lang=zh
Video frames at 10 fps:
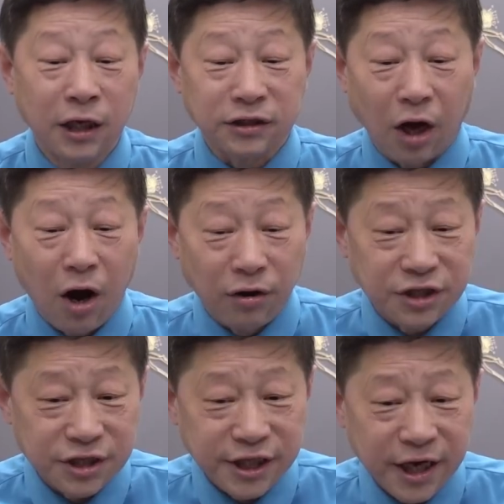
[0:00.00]
导
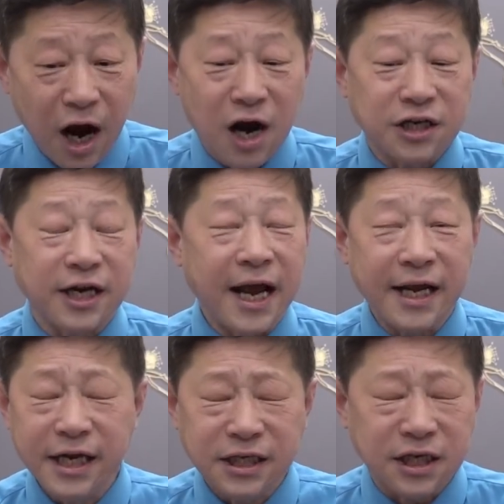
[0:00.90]
致近二十年
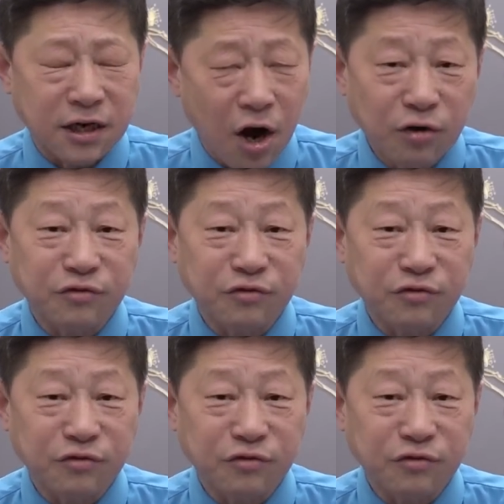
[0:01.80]
一直高